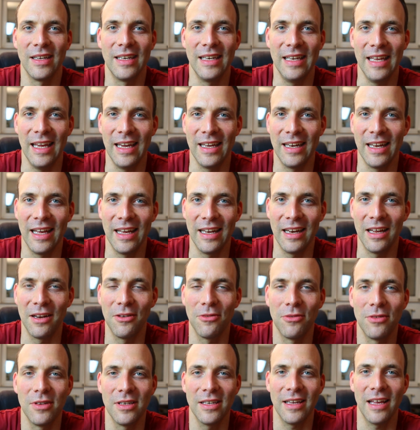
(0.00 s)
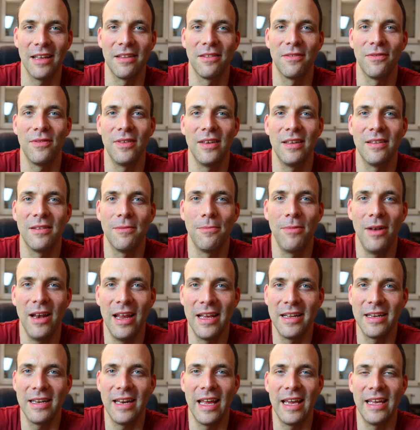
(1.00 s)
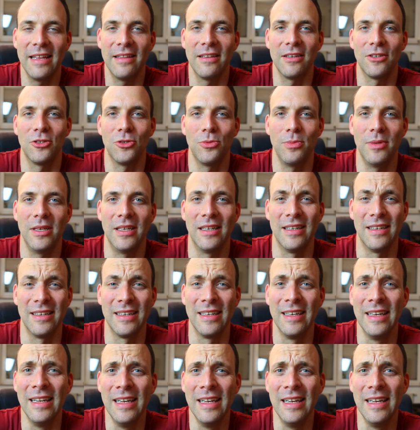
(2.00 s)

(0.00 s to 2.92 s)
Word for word: der da natürlich ganz fiese Pläne dahinter schmiedet.